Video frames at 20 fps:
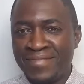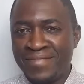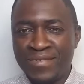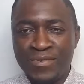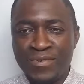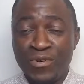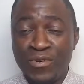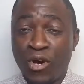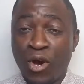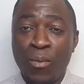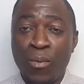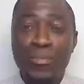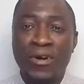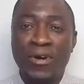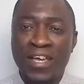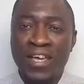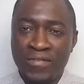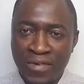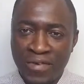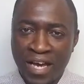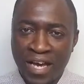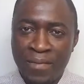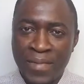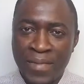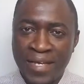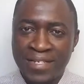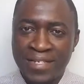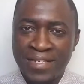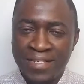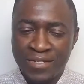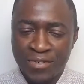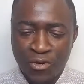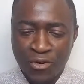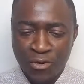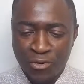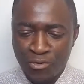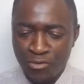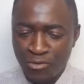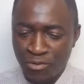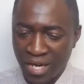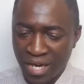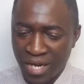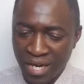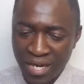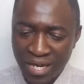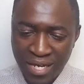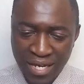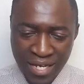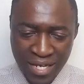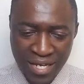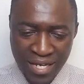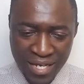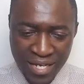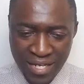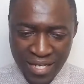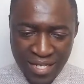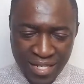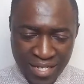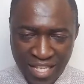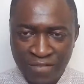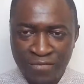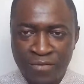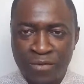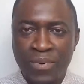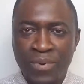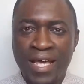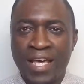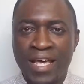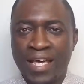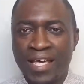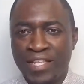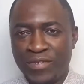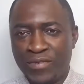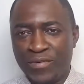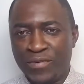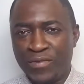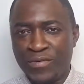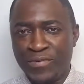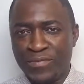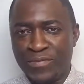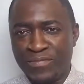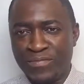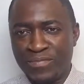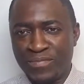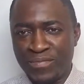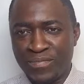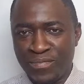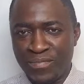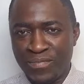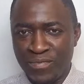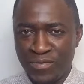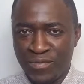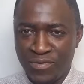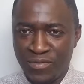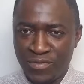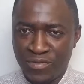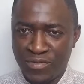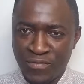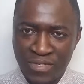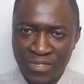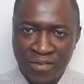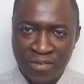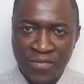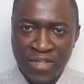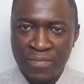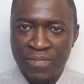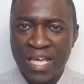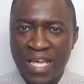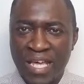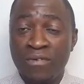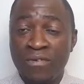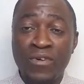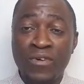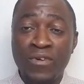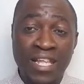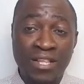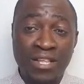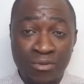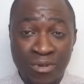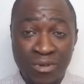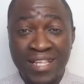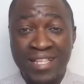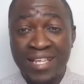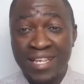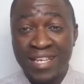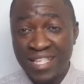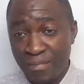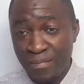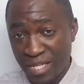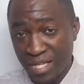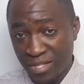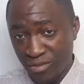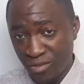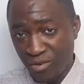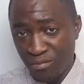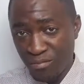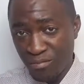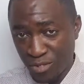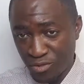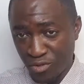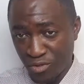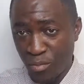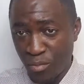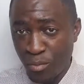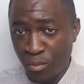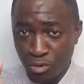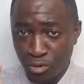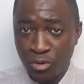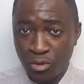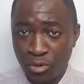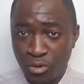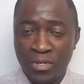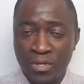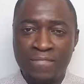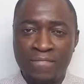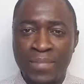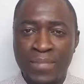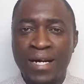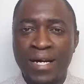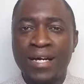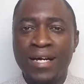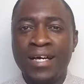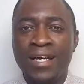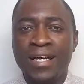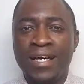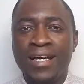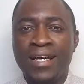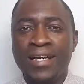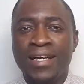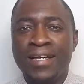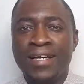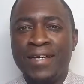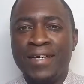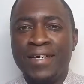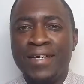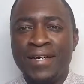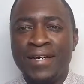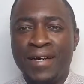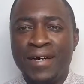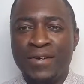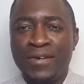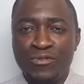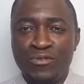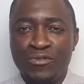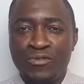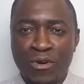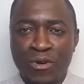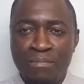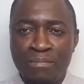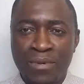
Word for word: on n'aura plus rien faire. Amen. Donc en tout cas, s'il vous plaît, je, je vous invite bien, me vous qui êtes connectés déjà maintenant, parce que pour ceux qui ne savent pas, euh, nous sommes